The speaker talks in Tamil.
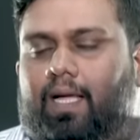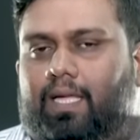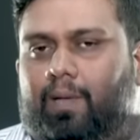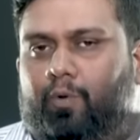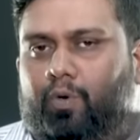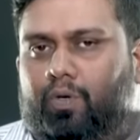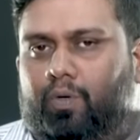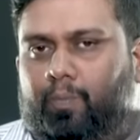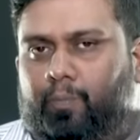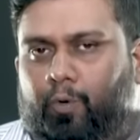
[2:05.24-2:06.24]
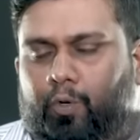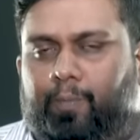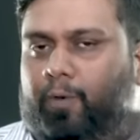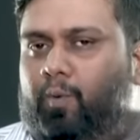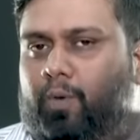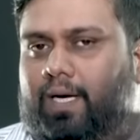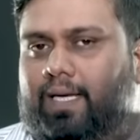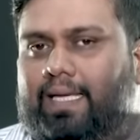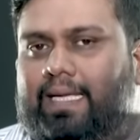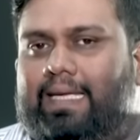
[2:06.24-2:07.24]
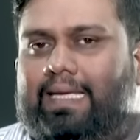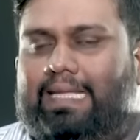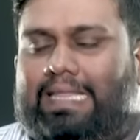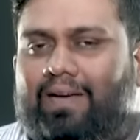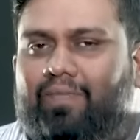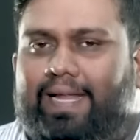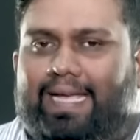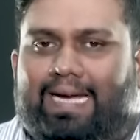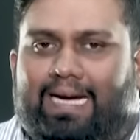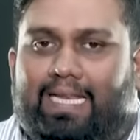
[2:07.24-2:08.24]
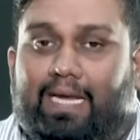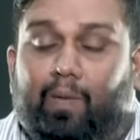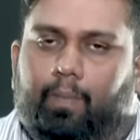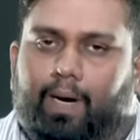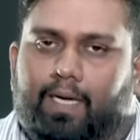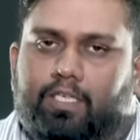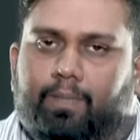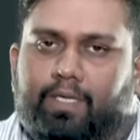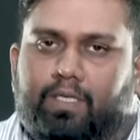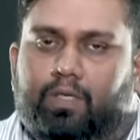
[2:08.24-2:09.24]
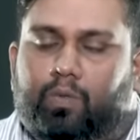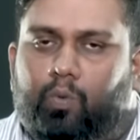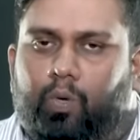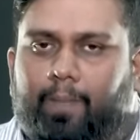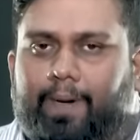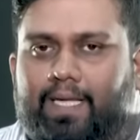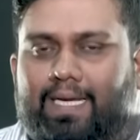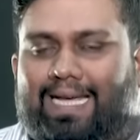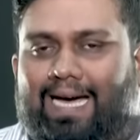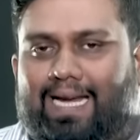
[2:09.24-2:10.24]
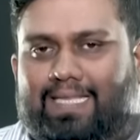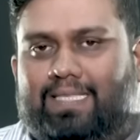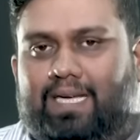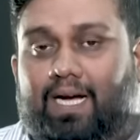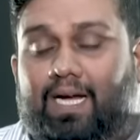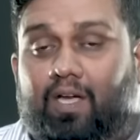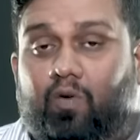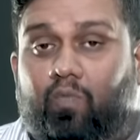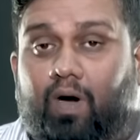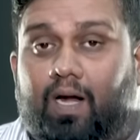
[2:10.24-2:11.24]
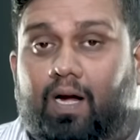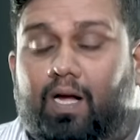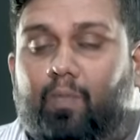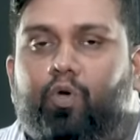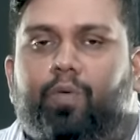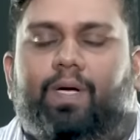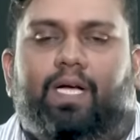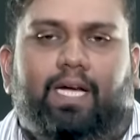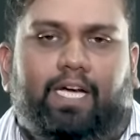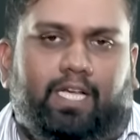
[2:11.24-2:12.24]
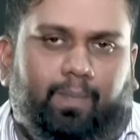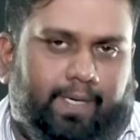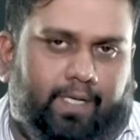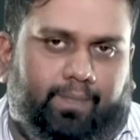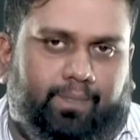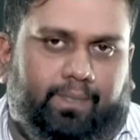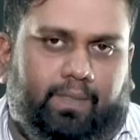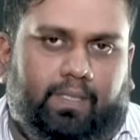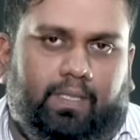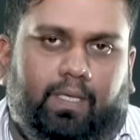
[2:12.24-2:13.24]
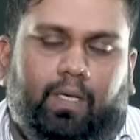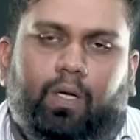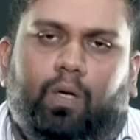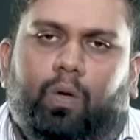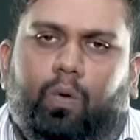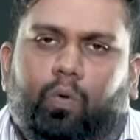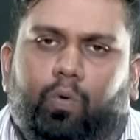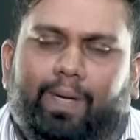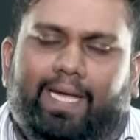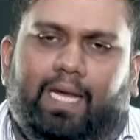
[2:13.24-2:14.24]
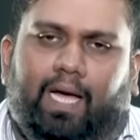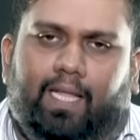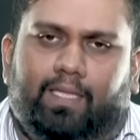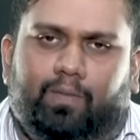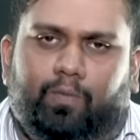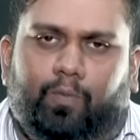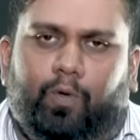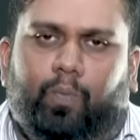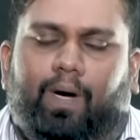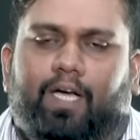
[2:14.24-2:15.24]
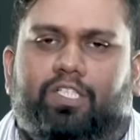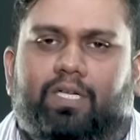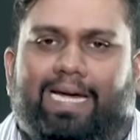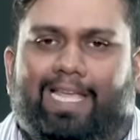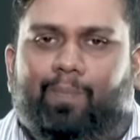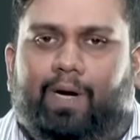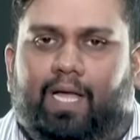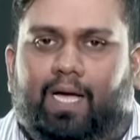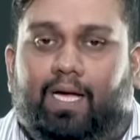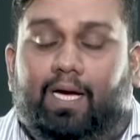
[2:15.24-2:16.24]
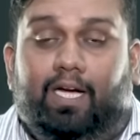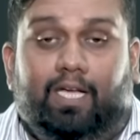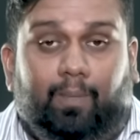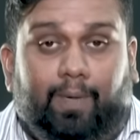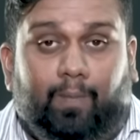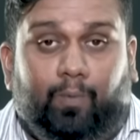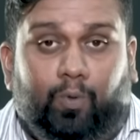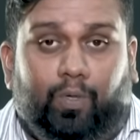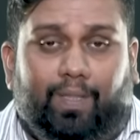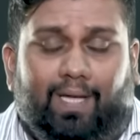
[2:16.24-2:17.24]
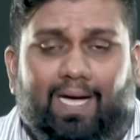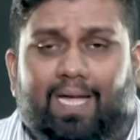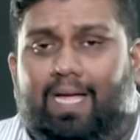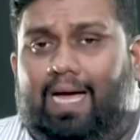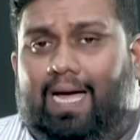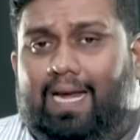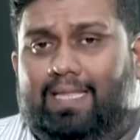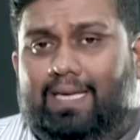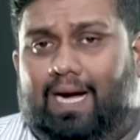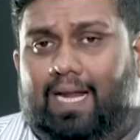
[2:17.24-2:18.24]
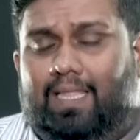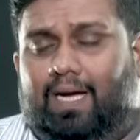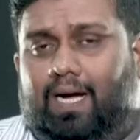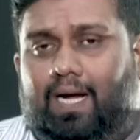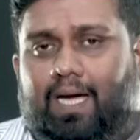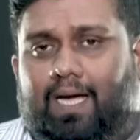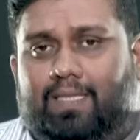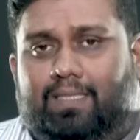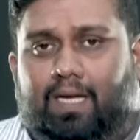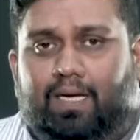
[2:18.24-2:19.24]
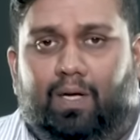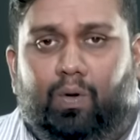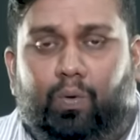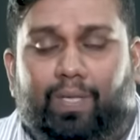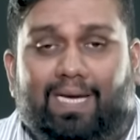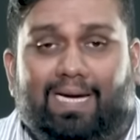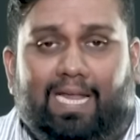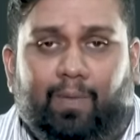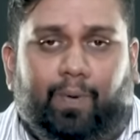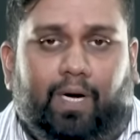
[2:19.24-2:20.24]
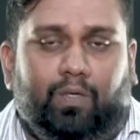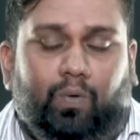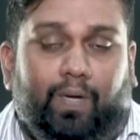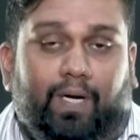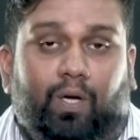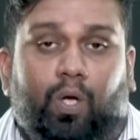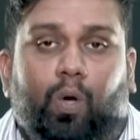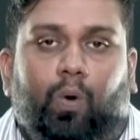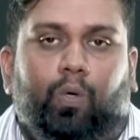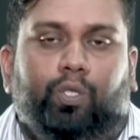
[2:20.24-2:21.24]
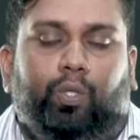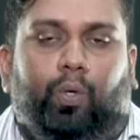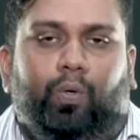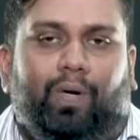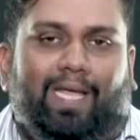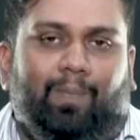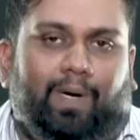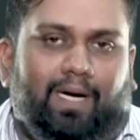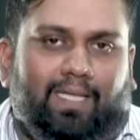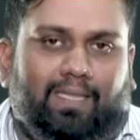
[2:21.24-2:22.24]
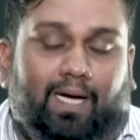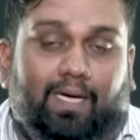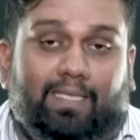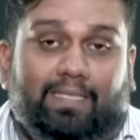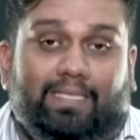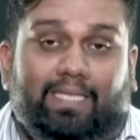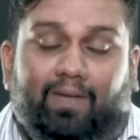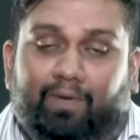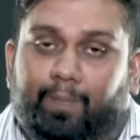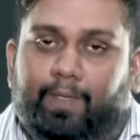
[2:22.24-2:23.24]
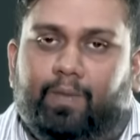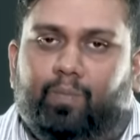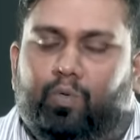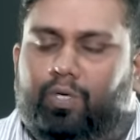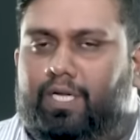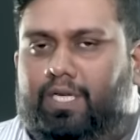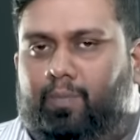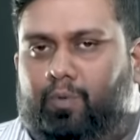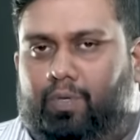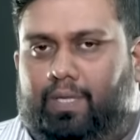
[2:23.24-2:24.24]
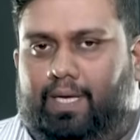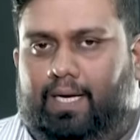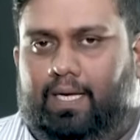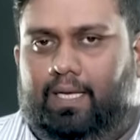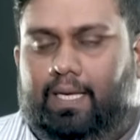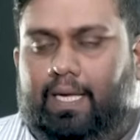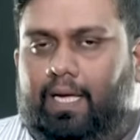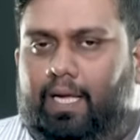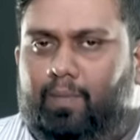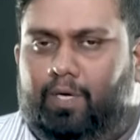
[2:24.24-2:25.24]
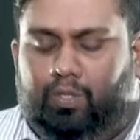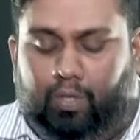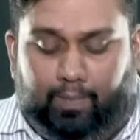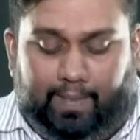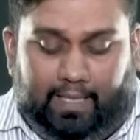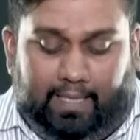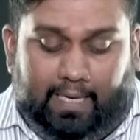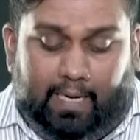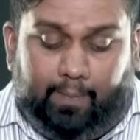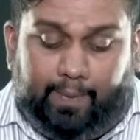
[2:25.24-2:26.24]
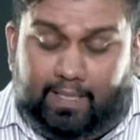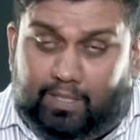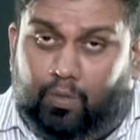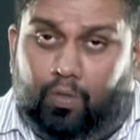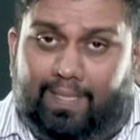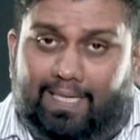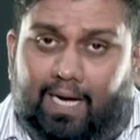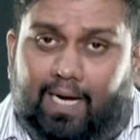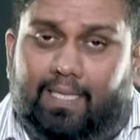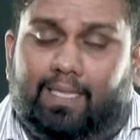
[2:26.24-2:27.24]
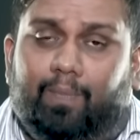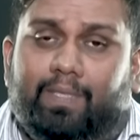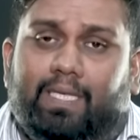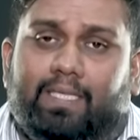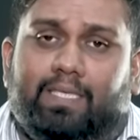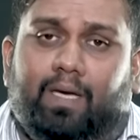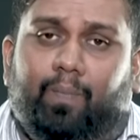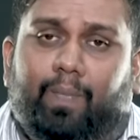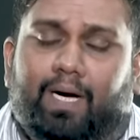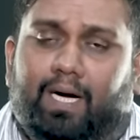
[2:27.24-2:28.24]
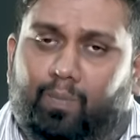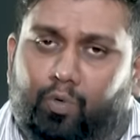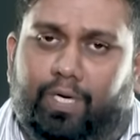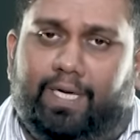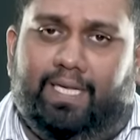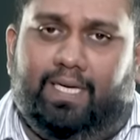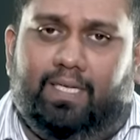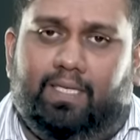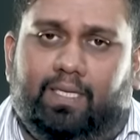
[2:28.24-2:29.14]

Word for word: அதேபோன்று பொறுப்பு கூறல் இந்த விடயங்களில் மாற்றமென்று கூறப்படுகின்ற அரசினால் இவ்வாறான முடிவுகள் எடுக்கப்படும் உண்மையில் அதுவும் ஒரு மாற்று நிலைப்பாடாக எடுக்கப்பட போகின்றதா அல்லது கடந்த கால அரசாங்கங்களுடைய நிலைப்பாடுகளுடன் ஒத்தோரு நிலைப்பாட்டை தான் ஜேவிபியும் முன்னெடுக்கப் போகின்றதா என்பது தொடர்பில் பேசிக்கொள்வதற்காக தமிழ் தேசிய மக்கள் முன்னணியின்